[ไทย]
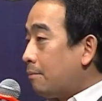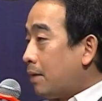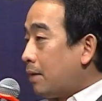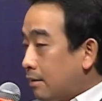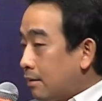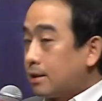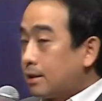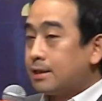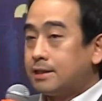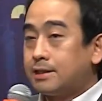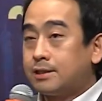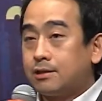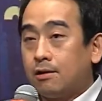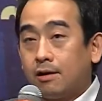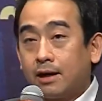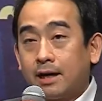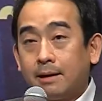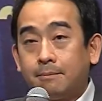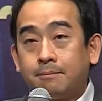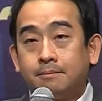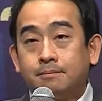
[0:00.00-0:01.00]
ภารกิจที่สอ
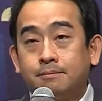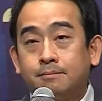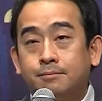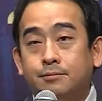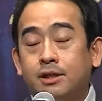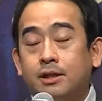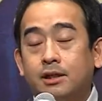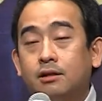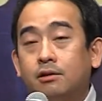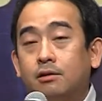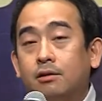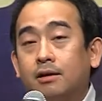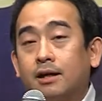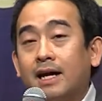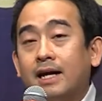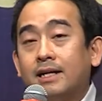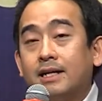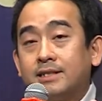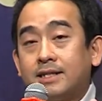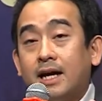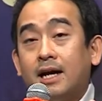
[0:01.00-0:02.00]
งครับเรื่องของ
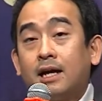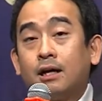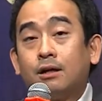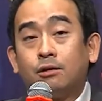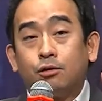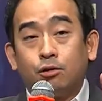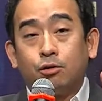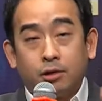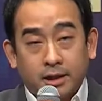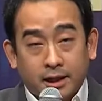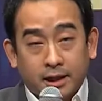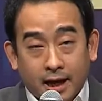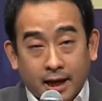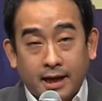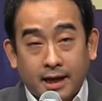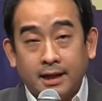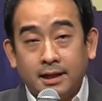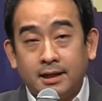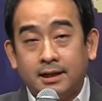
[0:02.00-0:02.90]
การสร้างกลไก